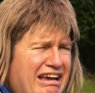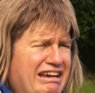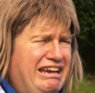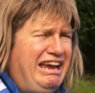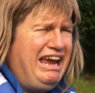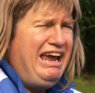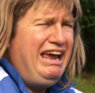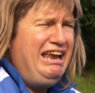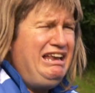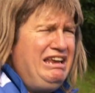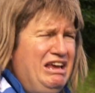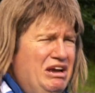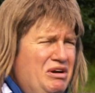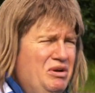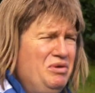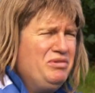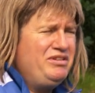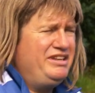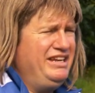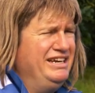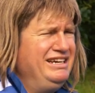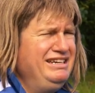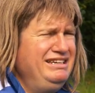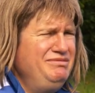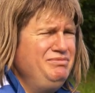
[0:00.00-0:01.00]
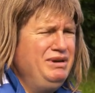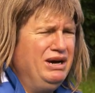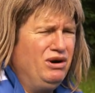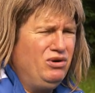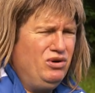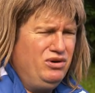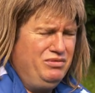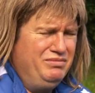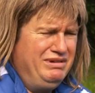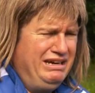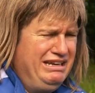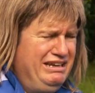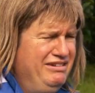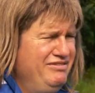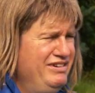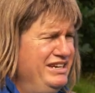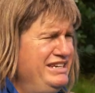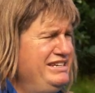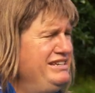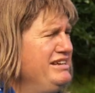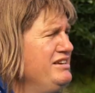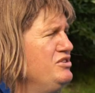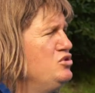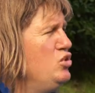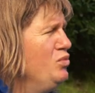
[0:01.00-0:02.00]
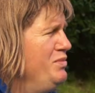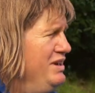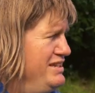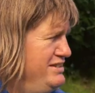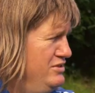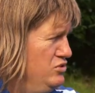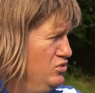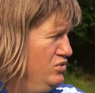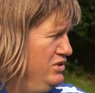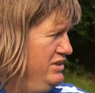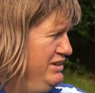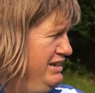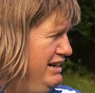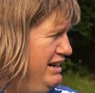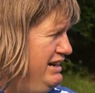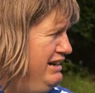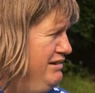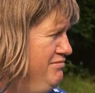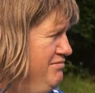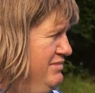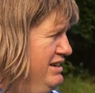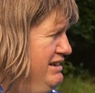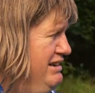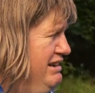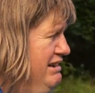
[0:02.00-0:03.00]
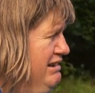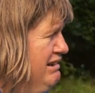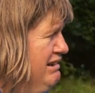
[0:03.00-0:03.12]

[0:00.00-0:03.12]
Can you? Denke ich mir auch immer, ne, wenn ich den Thomas Tuchel da am